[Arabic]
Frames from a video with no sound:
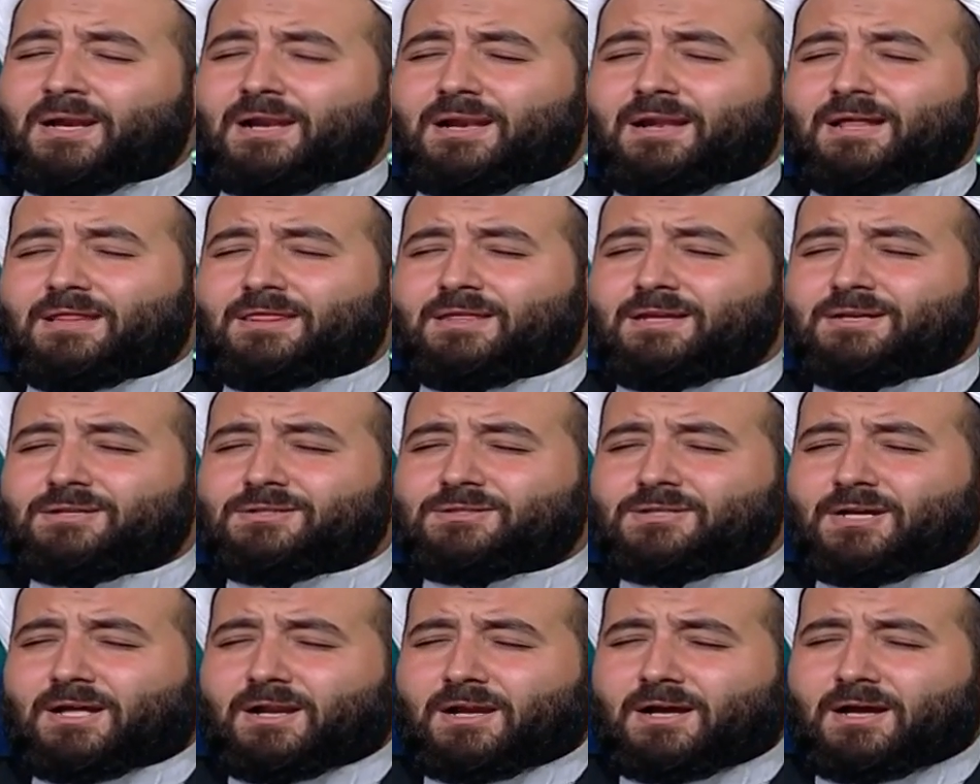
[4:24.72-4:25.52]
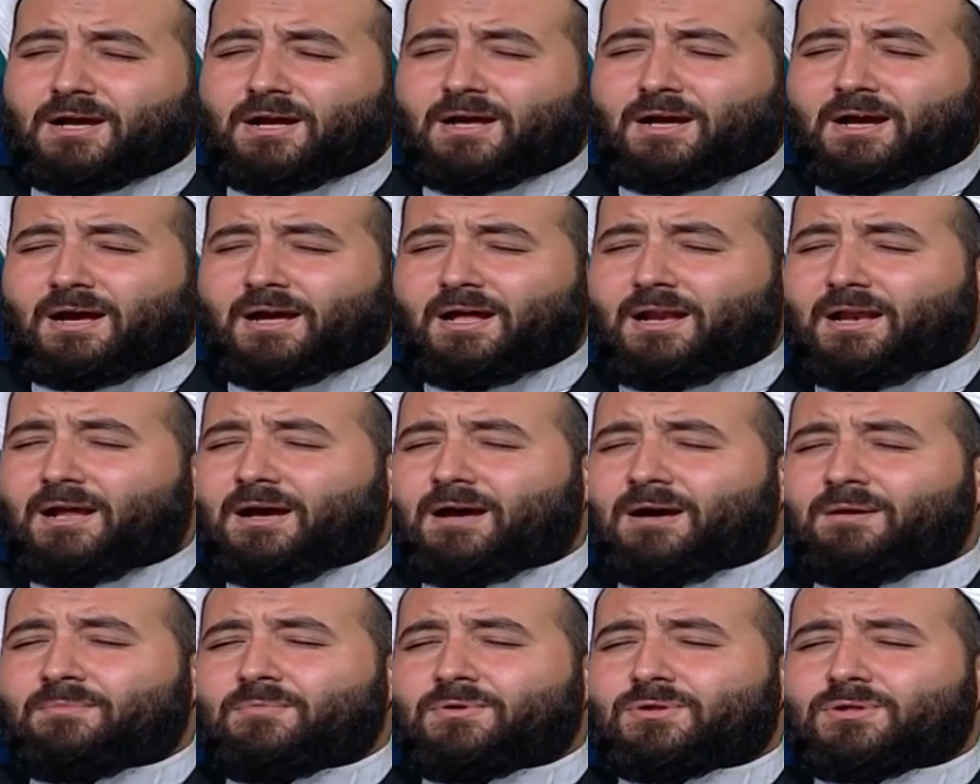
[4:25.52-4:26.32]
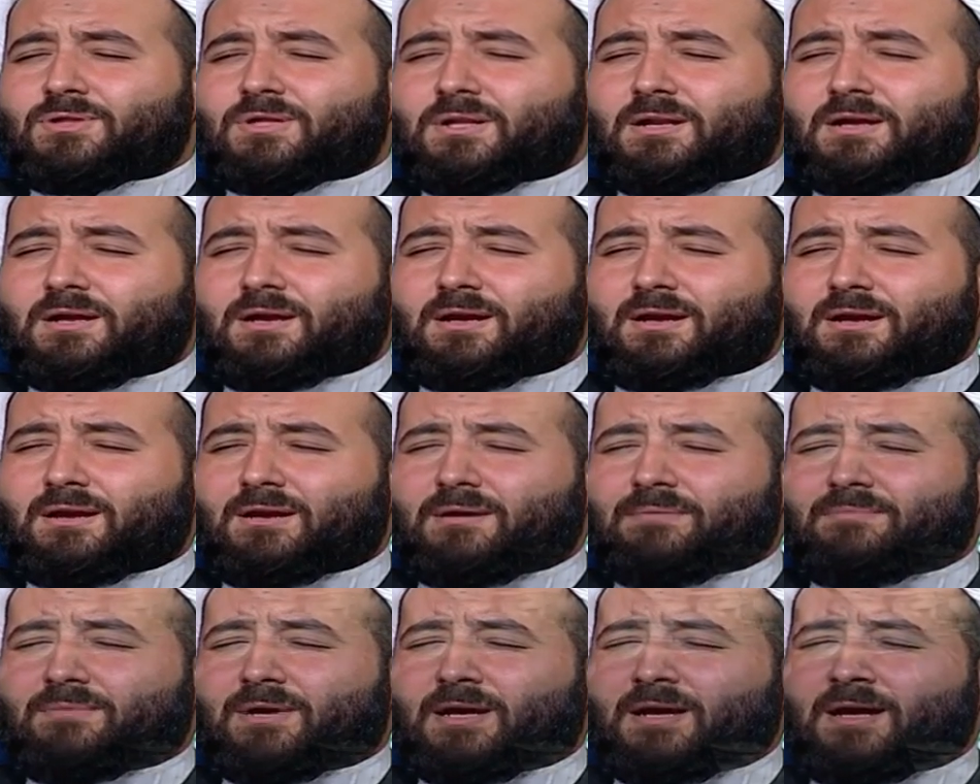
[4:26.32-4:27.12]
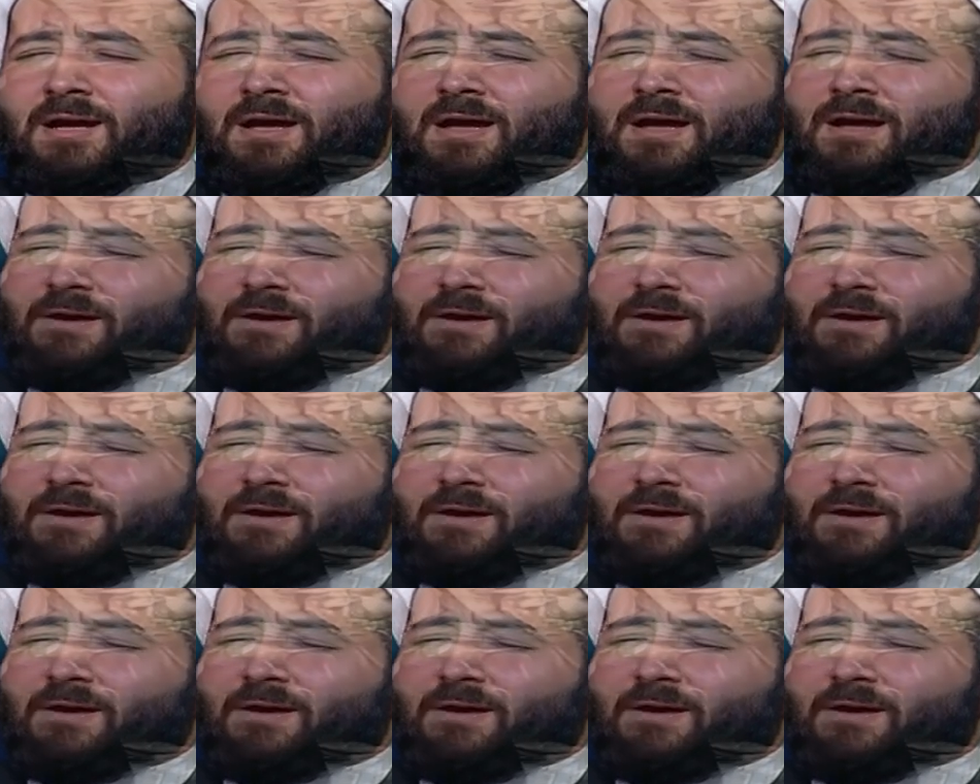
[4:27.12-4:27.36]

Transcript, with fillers: ما الذي جرى على مسلم